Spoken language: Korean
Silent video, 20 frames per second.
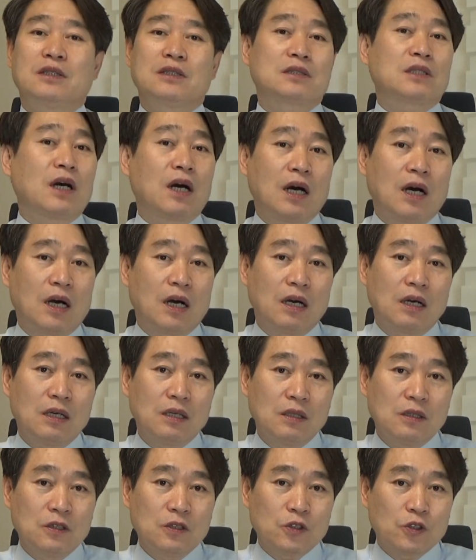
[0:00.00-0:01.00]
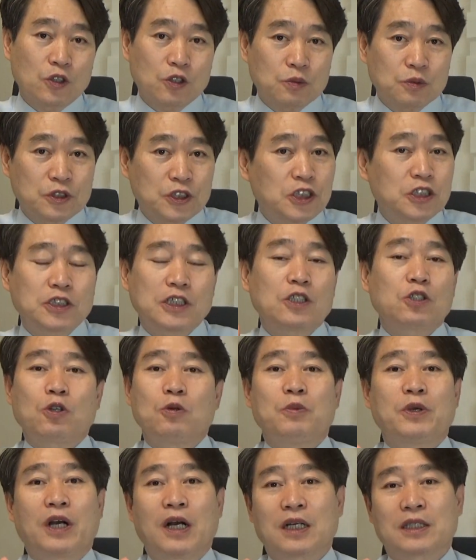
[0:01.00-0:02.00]
자, 여러분 쉽게
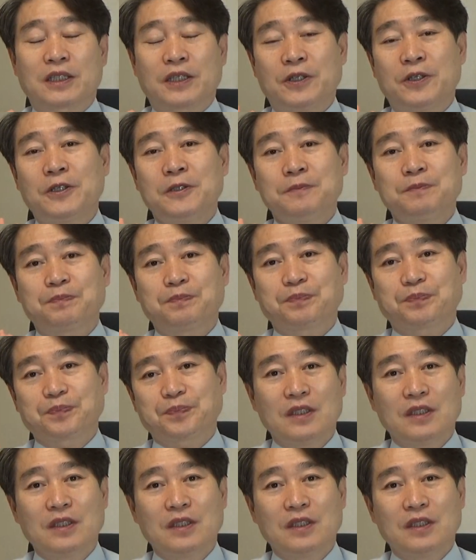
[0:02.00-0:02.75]
설명할게요.